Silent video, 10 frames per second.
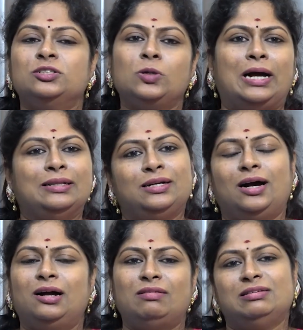ஸோ
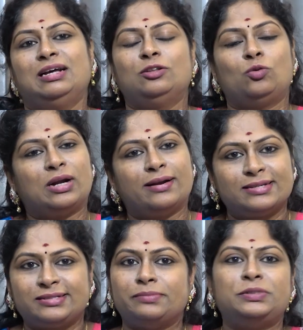அதுக்காக வந்து
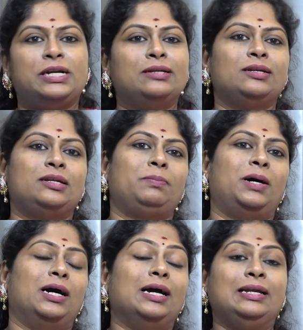அதுக்குண்டான ஸ்டெப்ஸ் எடுத்துகிட்டு
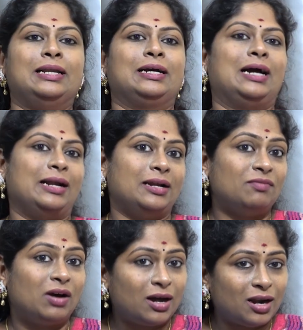இருப்பாங்க இல்லை கடன்
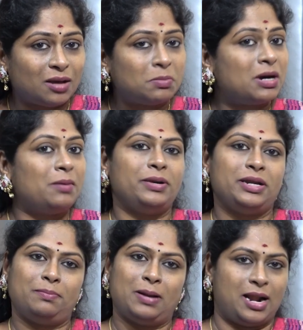வாங்கலாமா
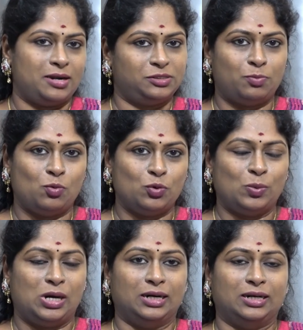அப்படின்னு பிளான்ஸ்
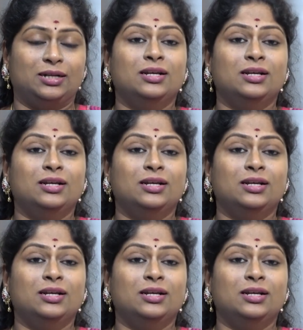போடுவாங்க